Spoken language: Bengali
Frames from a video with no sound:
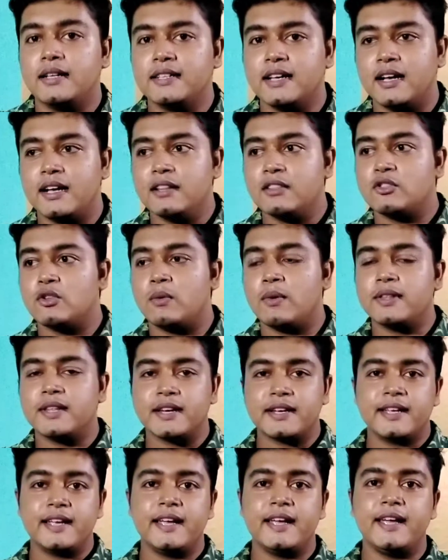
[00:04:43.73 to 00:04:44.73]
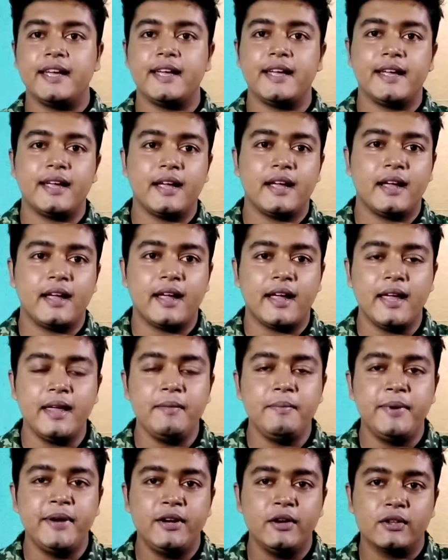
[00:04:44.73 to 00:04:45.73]
আচ্ছা তোমাদেরকে এই
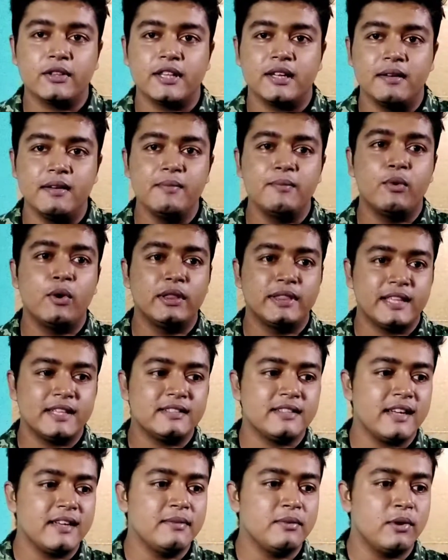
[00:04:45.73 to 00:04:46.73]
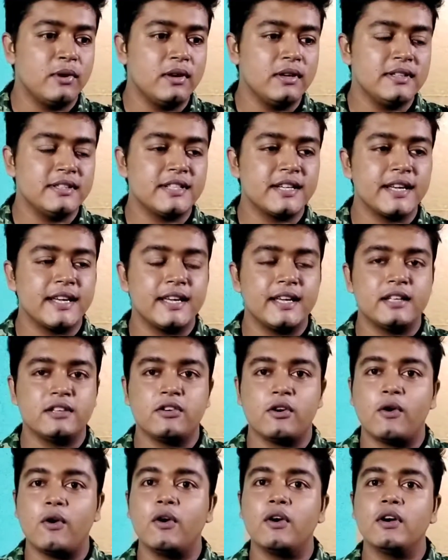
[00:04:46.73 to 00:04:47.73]
ভিডিওতে আমি বলতে চাইবো যে
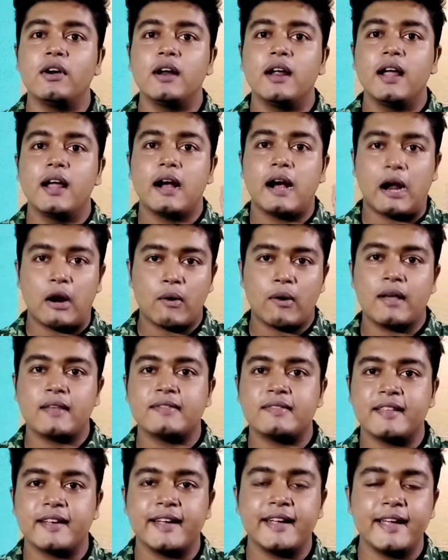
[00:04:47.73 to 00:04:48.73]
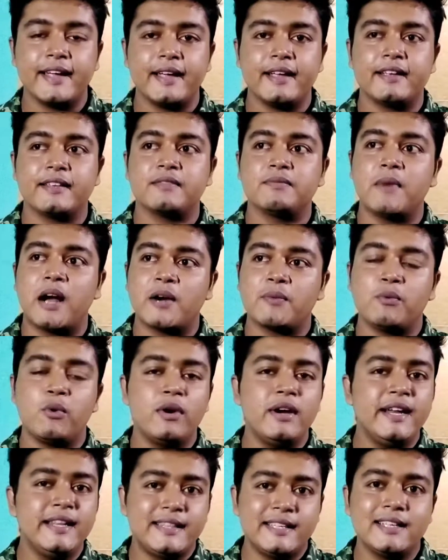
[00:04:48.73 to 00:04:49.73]
যখন কারো কাছ থেকে
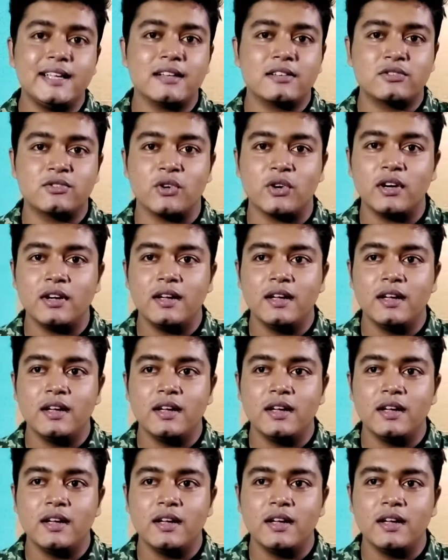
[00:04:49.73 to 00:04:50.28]
স্মার্টফোন নিতে যাচ্ছ